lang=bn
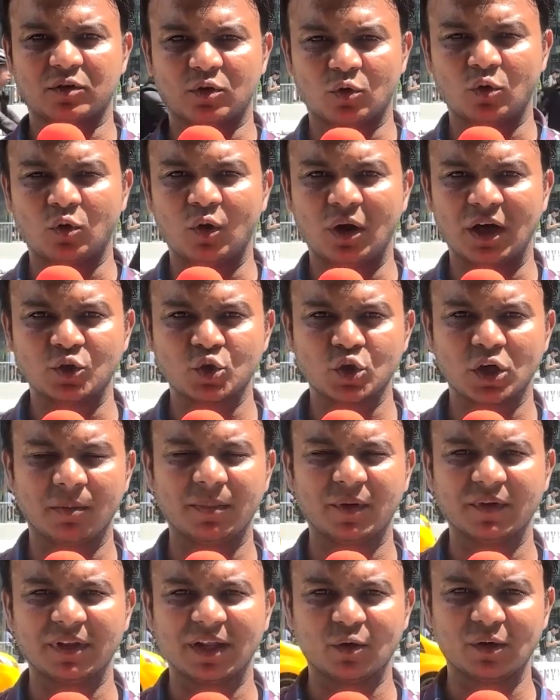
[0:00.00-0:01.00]
কঠোর হওয়ার
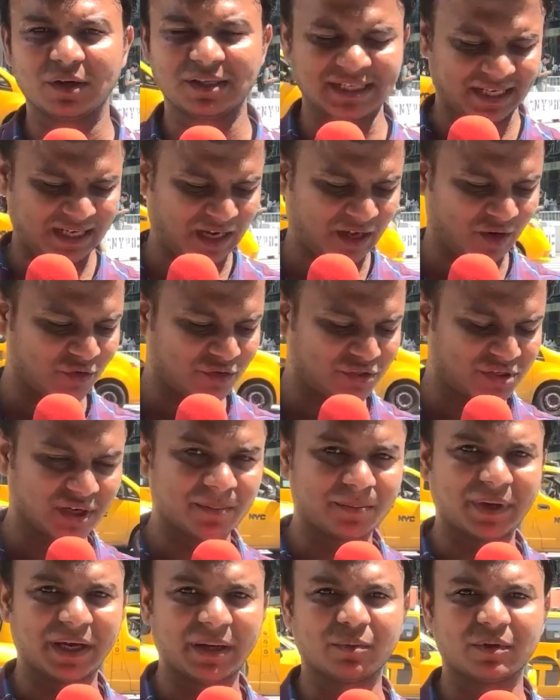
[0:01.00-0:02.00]
সম্ভাবনা রয়েছে কারণ
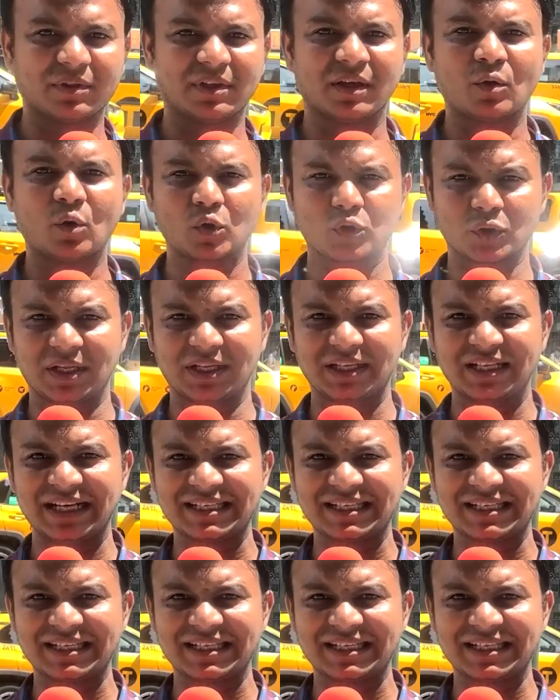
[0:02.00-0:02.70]
ট্রাম্প এর মধ্যে ঘোষণা